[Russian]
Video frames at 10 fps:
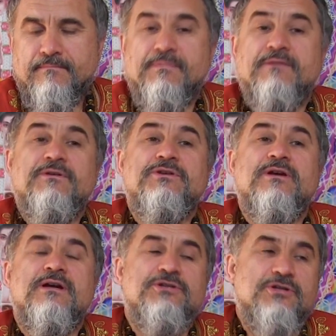
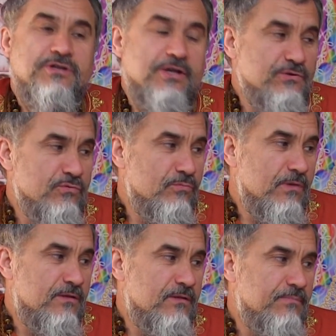Привычка очищать ум –
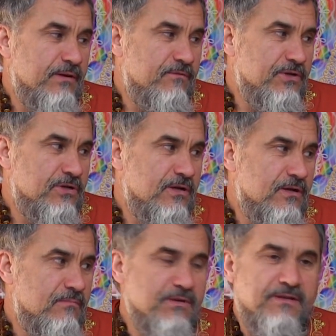это
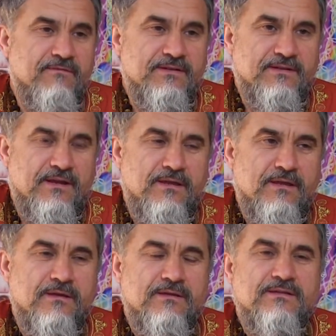привычка быть во зрении,